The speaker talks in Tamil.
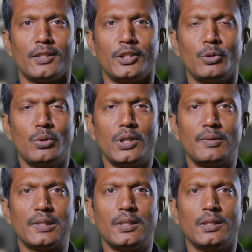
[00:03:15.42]
இவங்க
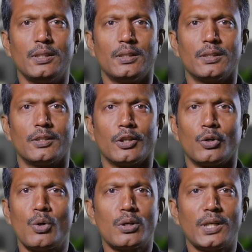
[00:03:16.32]
வந்து இந்த
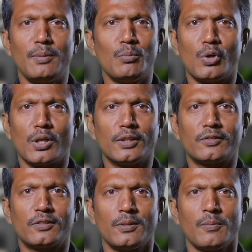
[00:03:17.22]
நோ கிளைம் போனஸ்
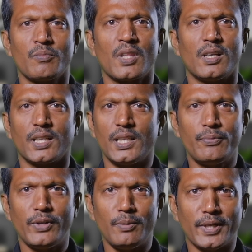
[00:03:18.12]

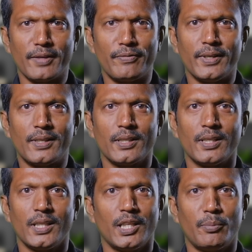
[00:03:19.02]
ரீஃபில் பெனிஃபிட்
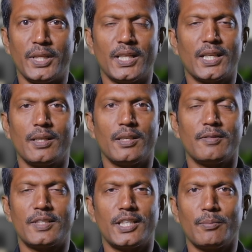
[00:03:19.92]
இப்படிங்கிற
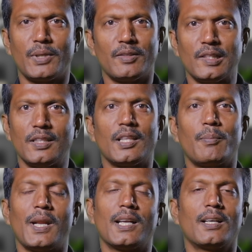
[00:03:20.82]
விஷயம்லாம் வந்து இந்த
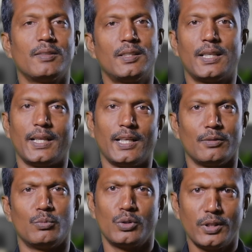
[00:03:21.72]
பிளானில் வந்து கிடையாது
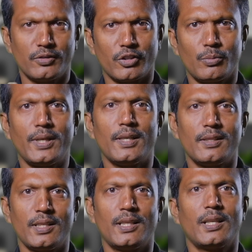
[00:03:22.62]
மூணு லட்ச ரூபா
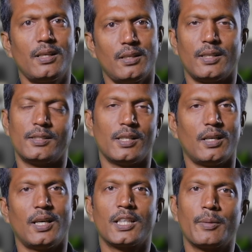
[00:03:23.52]
எடுத்தீங்கன்னா அதுதான்
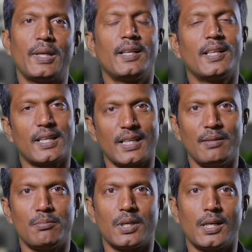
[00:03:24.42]
அதுக்கு மேலே நீங்கள்
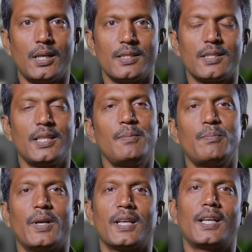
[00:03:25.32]
கிளைம் பண்ணாலும் சரி
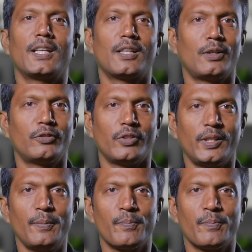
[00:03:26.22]
பண்ணலைனாலும் சரி